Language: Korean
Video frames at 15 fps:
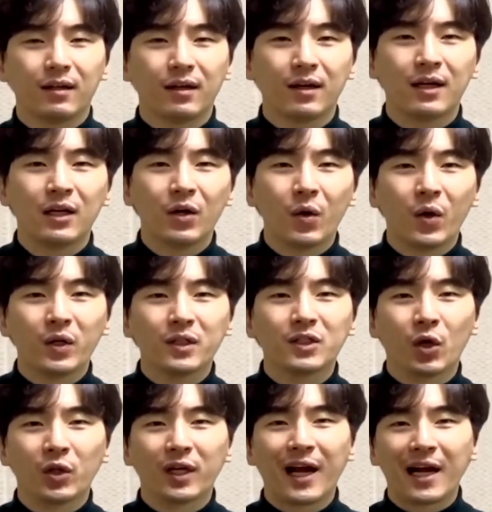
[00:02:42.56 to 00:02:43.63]
그런 거는
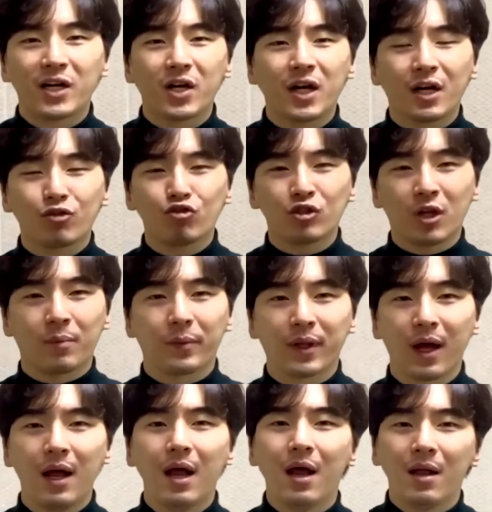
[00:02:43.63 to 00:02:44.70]
저는 강력하게 추천합니다.
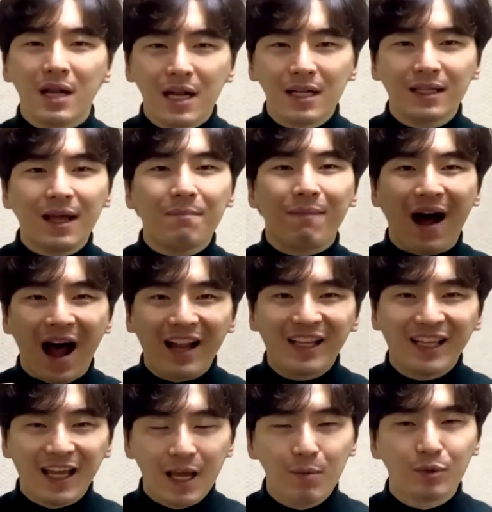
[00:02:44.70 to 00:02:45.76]
일단
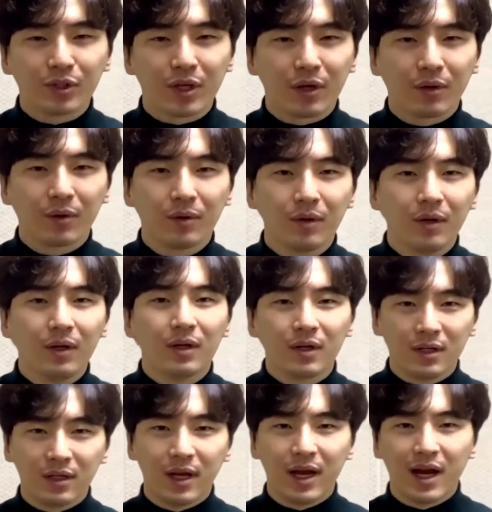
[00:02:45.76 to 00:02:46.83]
많이 해보세요.
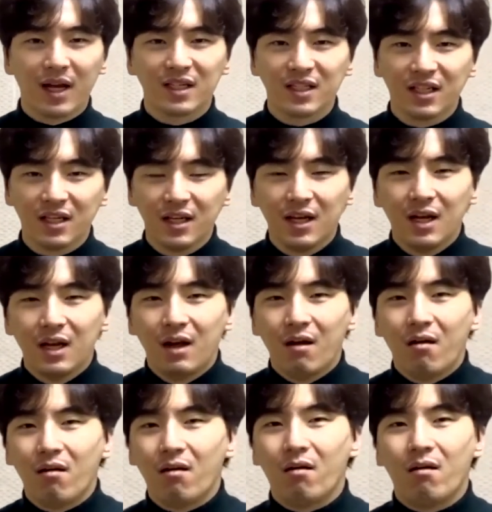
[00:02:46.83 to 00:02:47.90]
그래야지
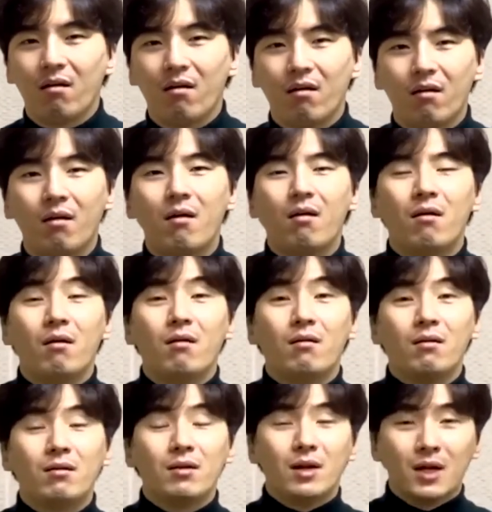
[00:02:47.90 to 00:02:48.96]
어,
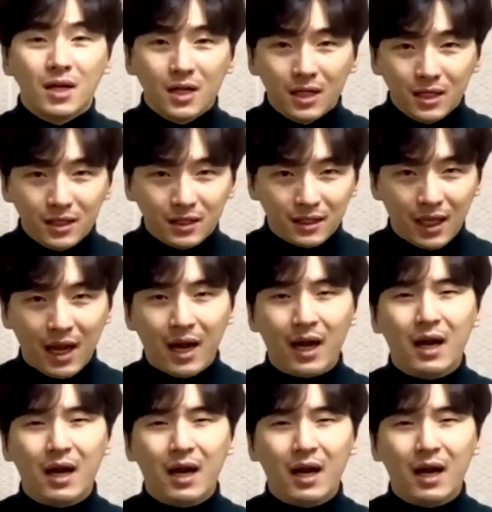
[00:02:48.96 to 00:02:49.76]
다